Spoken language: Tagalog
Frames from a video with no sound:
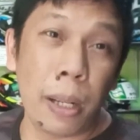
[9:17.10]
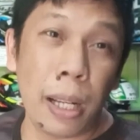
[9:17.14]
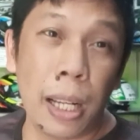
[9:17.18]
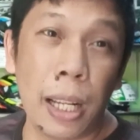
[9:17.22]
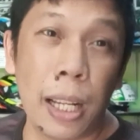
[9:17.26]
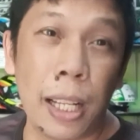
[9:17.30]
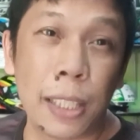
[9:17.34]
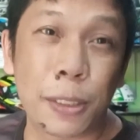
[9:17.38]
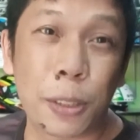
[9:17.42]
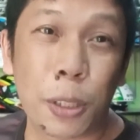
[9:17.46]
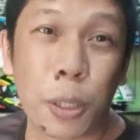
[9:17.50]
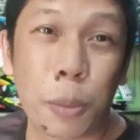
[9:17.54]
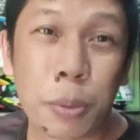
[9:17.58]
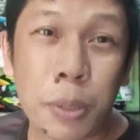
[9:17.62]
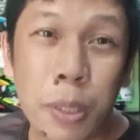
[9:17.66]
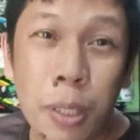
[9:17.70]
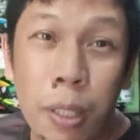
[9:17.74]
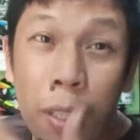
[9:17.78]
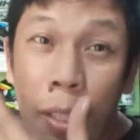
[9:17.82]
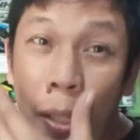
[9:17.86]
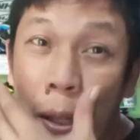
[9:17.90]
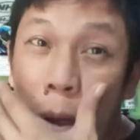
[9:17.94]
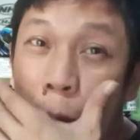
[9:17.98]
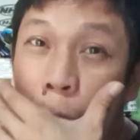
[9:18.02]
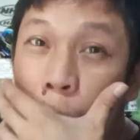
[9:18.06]
mga troops,
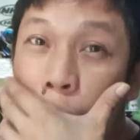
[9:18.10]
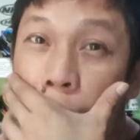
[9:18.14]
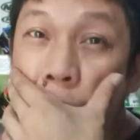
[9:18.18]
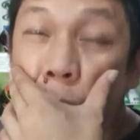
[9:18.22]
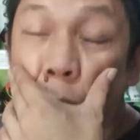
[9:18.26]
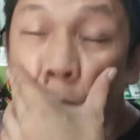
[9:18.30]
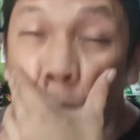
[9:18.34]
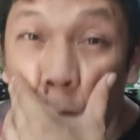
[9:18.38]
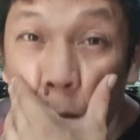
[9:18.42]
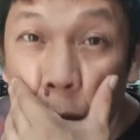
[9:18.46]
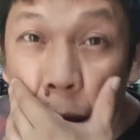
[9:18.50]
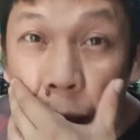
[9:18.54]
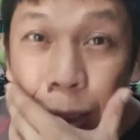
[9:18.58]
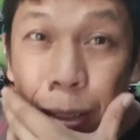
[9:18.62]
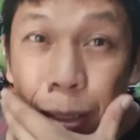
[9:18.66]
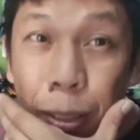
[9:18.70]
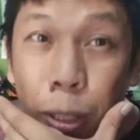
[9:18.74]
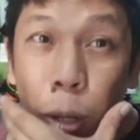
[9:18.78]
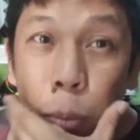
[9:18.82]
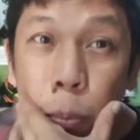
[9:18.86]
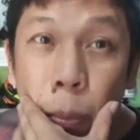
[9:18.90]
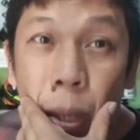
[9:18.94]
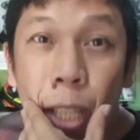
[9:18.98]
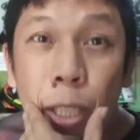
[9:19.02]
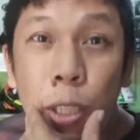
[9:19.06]
pag tinignan,
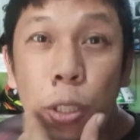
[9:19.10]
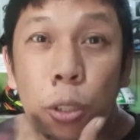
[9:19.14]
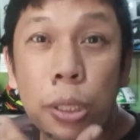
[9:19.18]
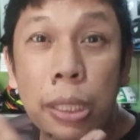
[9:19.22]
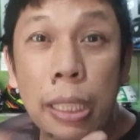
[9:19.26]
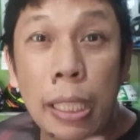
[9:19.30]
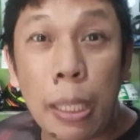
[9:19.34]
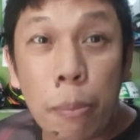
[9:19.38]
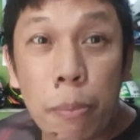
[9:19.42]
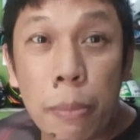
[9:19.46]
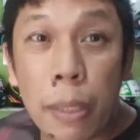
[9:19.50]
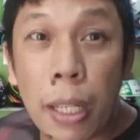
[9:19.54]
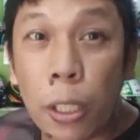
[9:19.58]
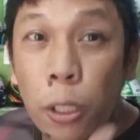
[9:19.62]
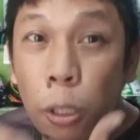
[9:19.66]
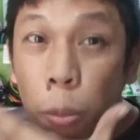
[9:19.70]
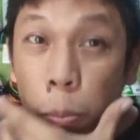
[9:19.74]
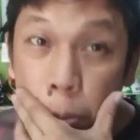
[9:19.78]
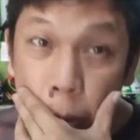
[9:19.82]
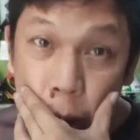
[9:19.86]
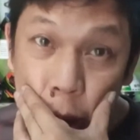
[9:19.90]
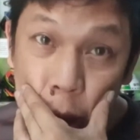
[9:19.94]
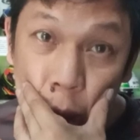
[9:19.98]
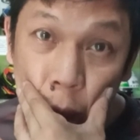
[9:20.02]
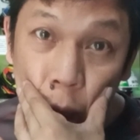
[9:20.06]
no, medyo slim lang
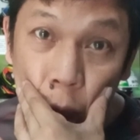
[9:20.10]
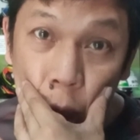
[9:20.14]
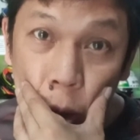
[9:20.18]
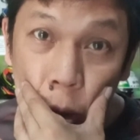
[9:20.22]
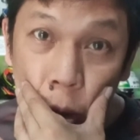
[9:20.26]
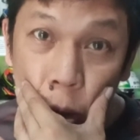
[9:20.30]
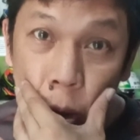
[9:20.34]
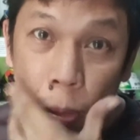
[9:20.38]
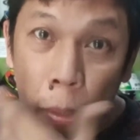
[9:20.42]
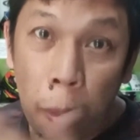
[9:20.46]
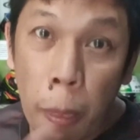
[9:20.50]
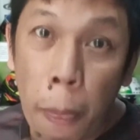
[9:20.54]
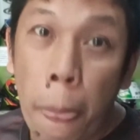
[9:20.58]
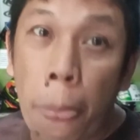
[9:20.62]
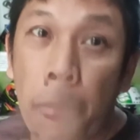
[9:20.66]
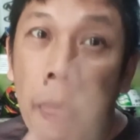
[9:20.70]
yung pisngi ko.